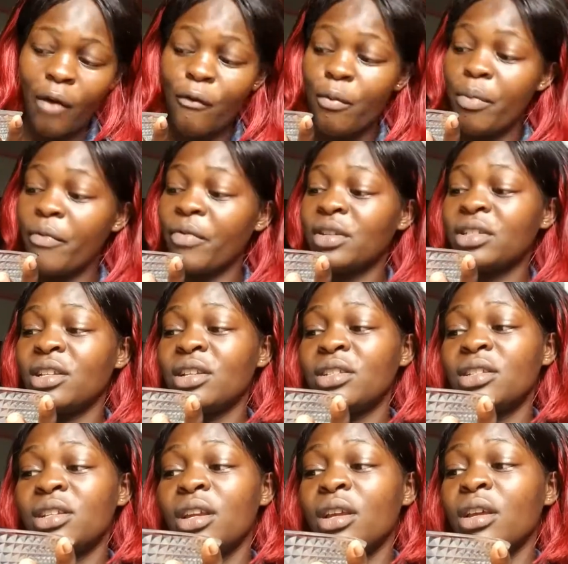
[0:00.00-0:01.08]
Vous pouvez
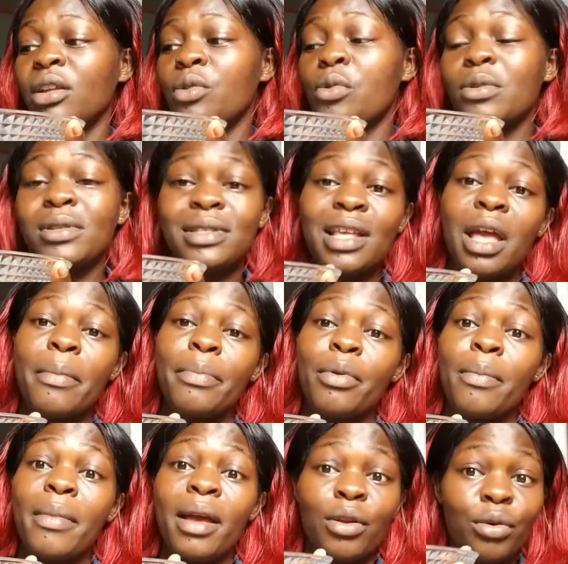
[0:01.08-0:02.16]
chercher l'eau simple,
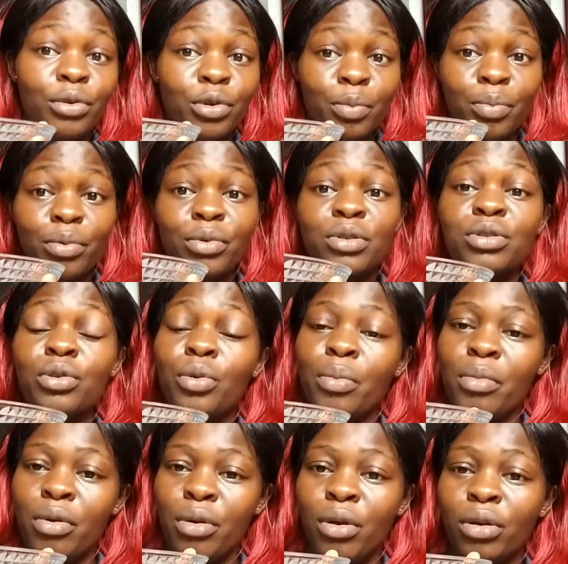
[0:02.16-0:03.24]
mais l'eau de pluie, c'est le
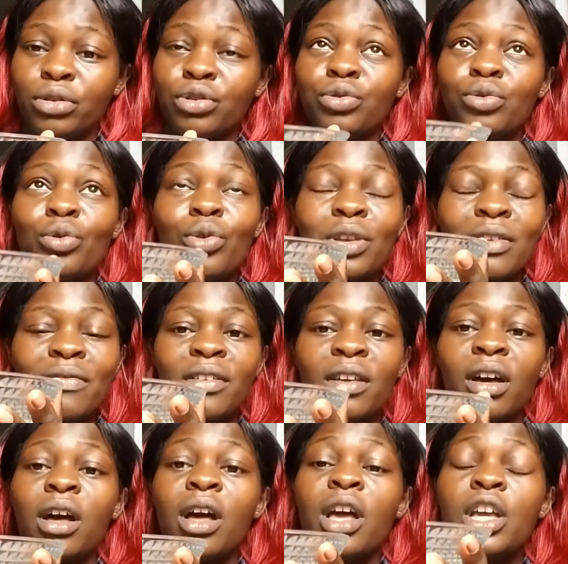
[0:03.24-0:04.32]
meilleur. Surtout l'eau qui
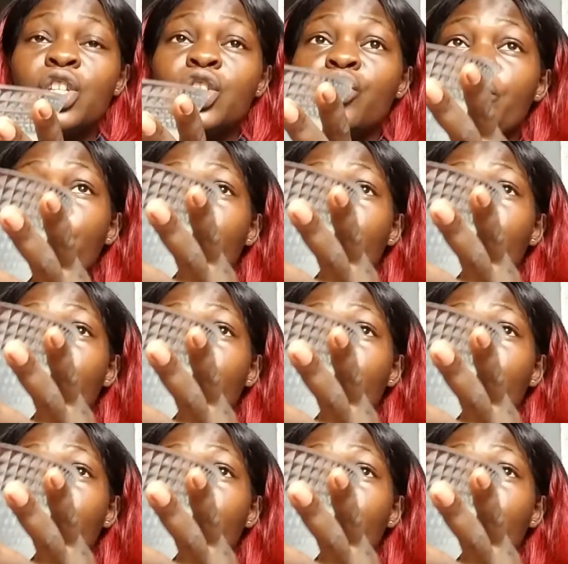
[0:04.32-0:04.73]
vient. Si vous